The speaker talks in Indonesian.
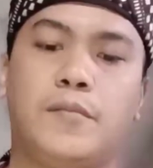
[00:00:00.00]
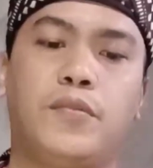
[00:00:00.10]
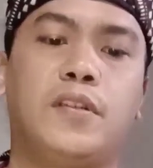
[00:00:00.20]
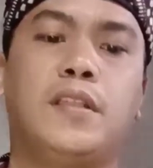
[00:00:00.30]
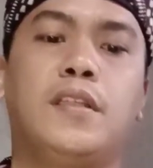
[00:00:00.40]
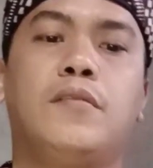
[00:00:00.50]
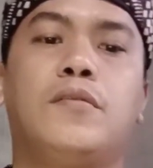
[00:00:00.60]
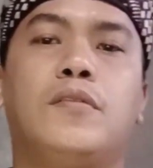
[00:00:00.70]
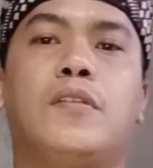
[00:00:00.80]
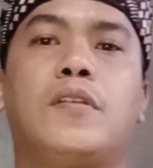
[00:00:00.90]
ini untuk
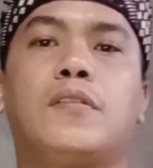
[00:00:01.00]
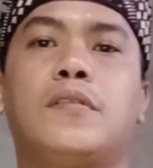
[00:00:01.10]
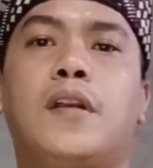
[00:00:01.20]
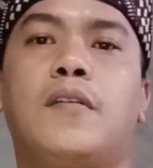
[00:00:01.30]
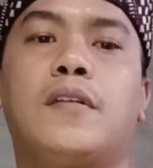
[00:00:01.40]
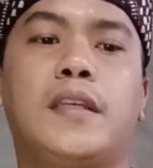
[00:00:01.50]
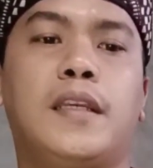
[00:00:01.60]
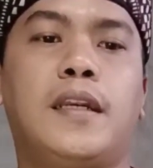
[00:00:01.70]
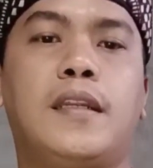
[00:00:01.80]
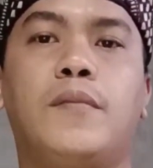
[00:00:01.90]
dorong juga oke
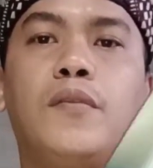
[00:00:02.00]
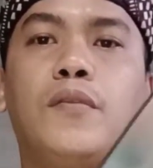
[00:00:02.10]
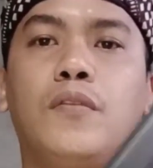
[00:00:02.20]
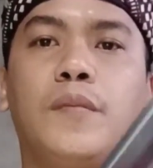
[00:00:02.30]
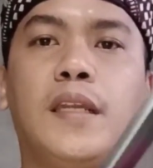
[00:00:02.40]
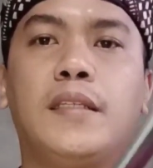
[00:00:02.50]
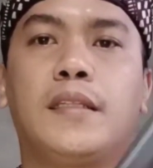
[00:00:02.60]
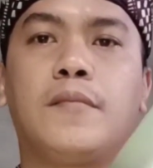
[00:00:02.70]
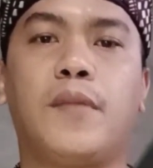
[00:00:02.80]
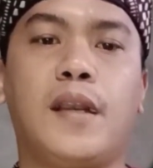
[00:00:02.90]
karena punggung gilanya
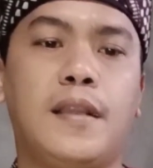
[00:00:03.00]
tebal